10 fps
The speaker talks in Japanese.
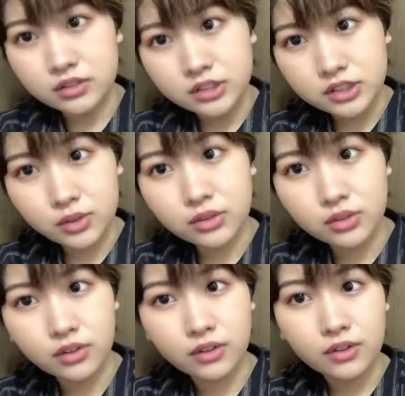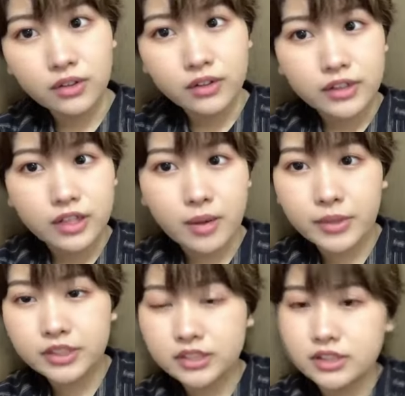仕事の
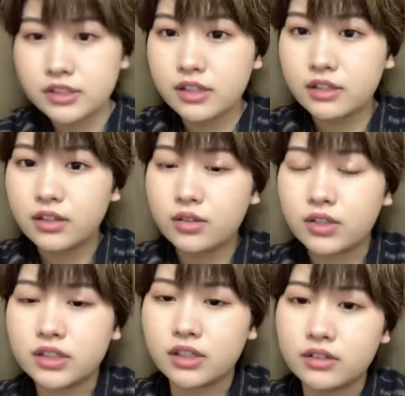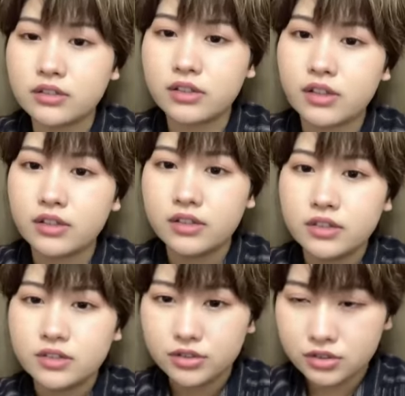生写真撮影とかじゃなくて、
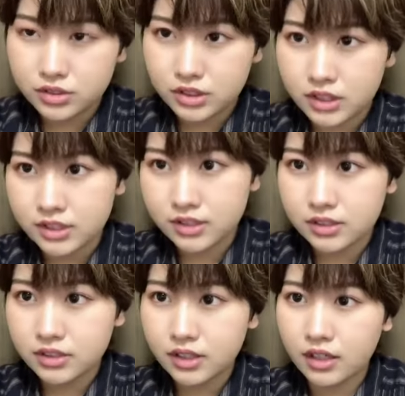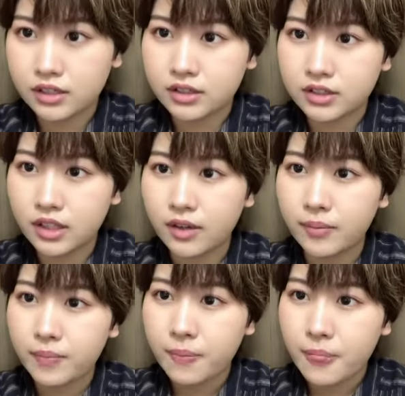普通に写真館にさ
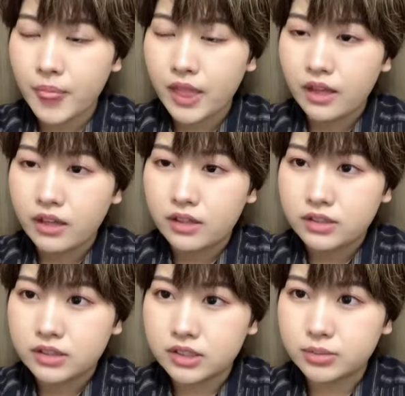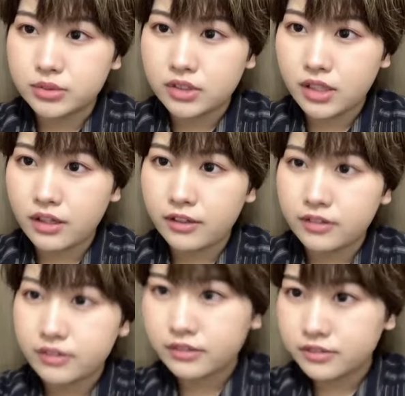自分で
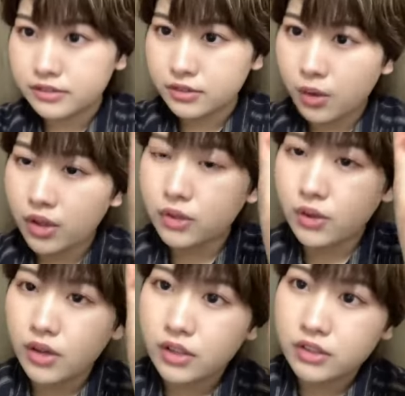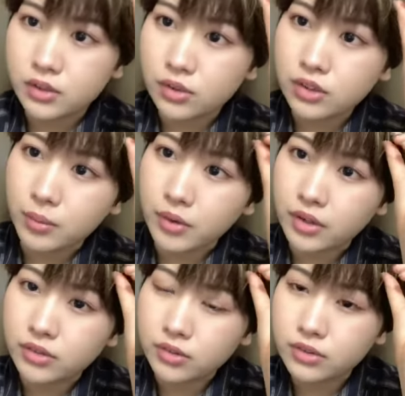お金を払って撮ってもらう
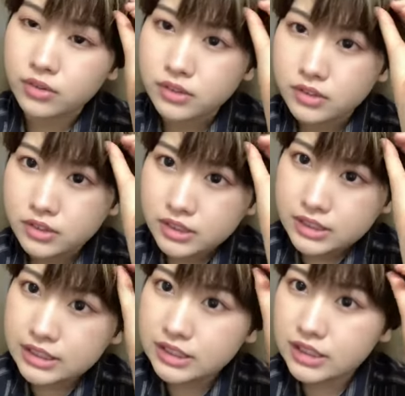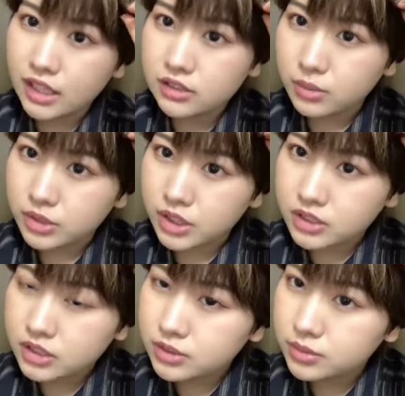のいいなと思ったら、
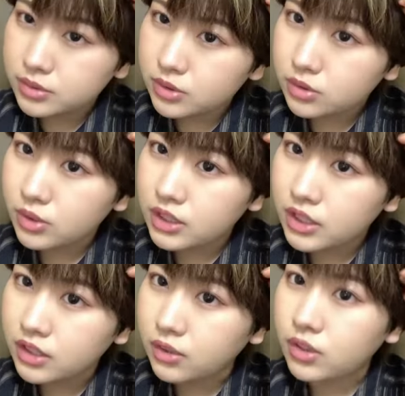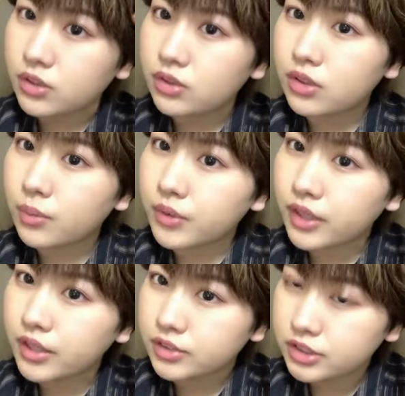自分の撮りたいように撮ってもら
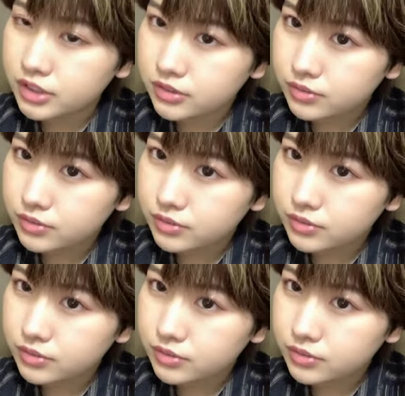えるし、